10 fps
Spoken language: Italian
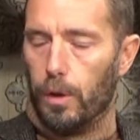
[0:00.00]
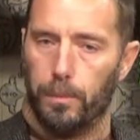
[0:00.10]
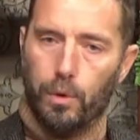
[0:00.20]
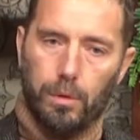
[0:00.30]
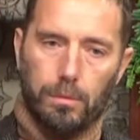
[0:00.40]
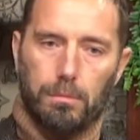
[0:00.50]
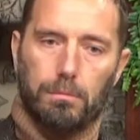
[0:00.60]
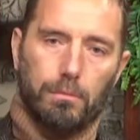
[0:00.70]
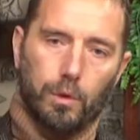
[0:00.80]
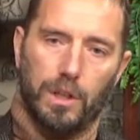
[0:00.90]
no? con
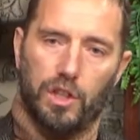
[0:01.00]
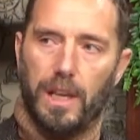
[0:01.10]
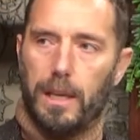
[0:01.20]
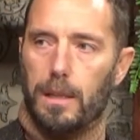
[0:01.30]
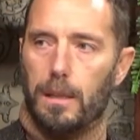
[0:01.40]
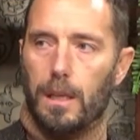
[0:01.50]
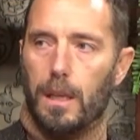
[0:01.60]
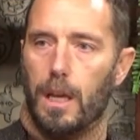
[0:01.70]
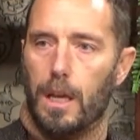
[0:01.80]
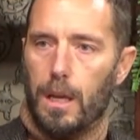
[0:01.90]
una serie di